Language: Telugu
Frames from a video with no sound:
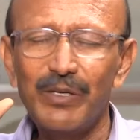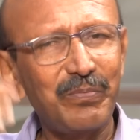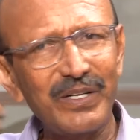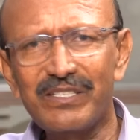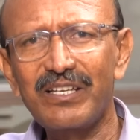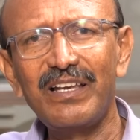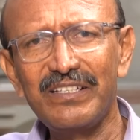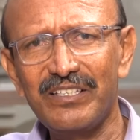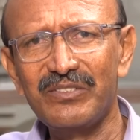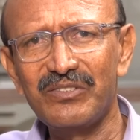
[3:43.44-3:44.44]
ఇప్పుడు
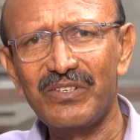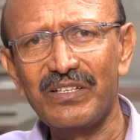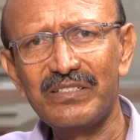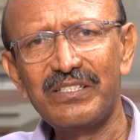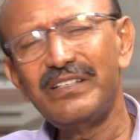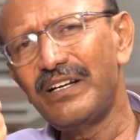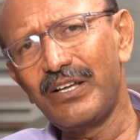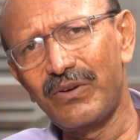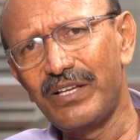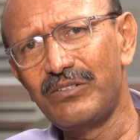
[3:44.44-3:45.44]
ఛాలెంజ్ చేస్తున్నా చెయ్యండి
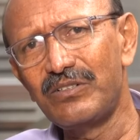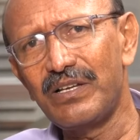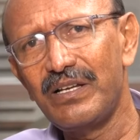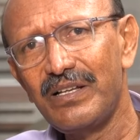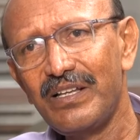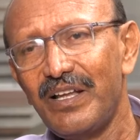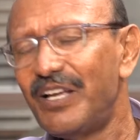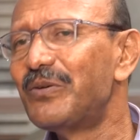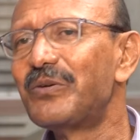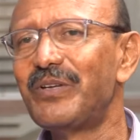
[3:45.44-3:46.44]
ఎవరైనా ఉంటే
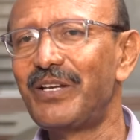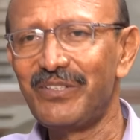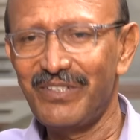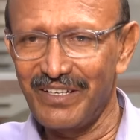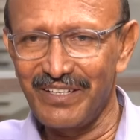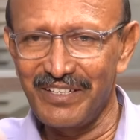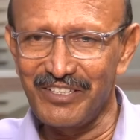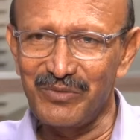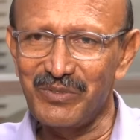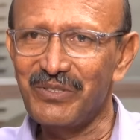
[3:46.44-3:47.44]
ఇప్పుడు మీరు ఏదో అన్నారు
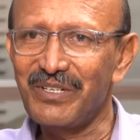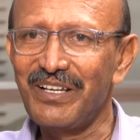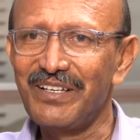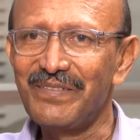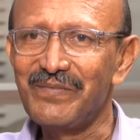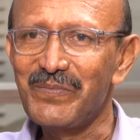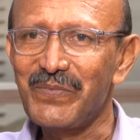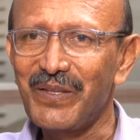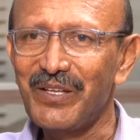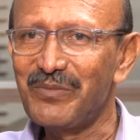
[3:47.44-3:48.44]
ఇంతకుముందు ఒక ఆయన
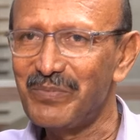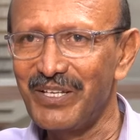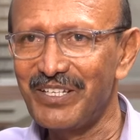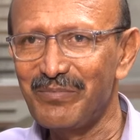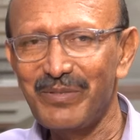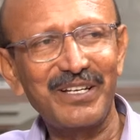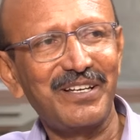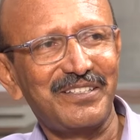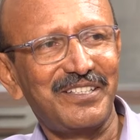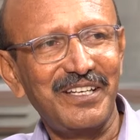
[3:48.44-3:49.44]
ఏదో పేరు చెప్పారు
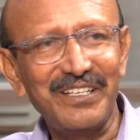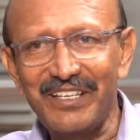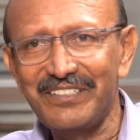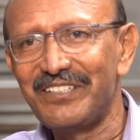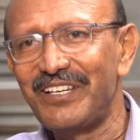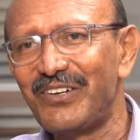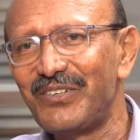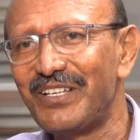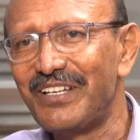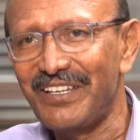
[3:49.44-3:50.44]
కదా చెయ్యి లేస్తే లేవదని